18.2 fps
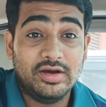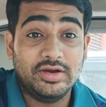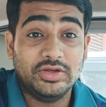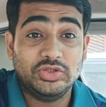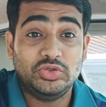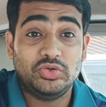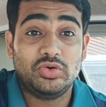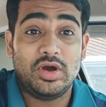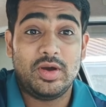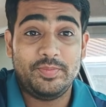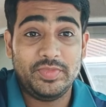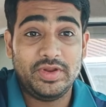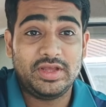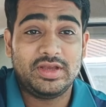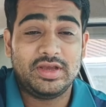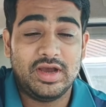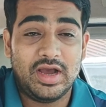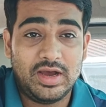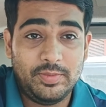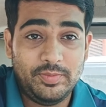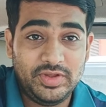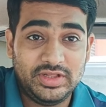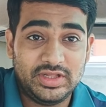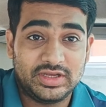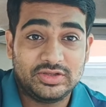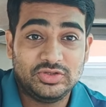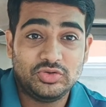जो आपने अभी
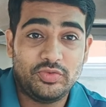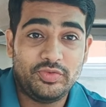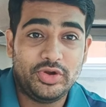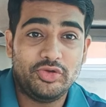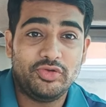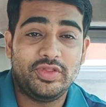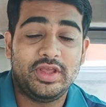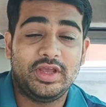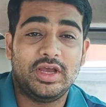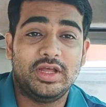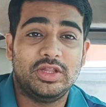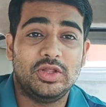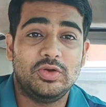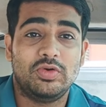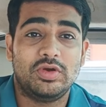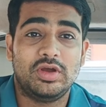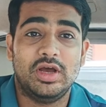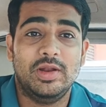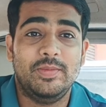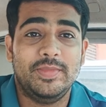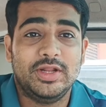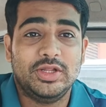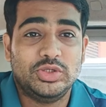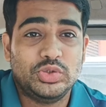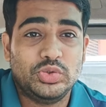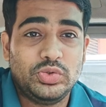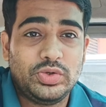तक जो वीडियो देखा था वो कल मैंने
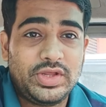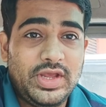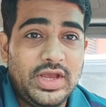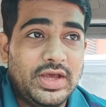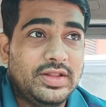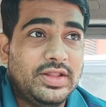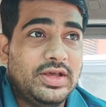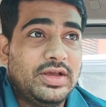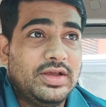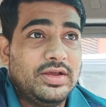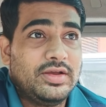शूट किया था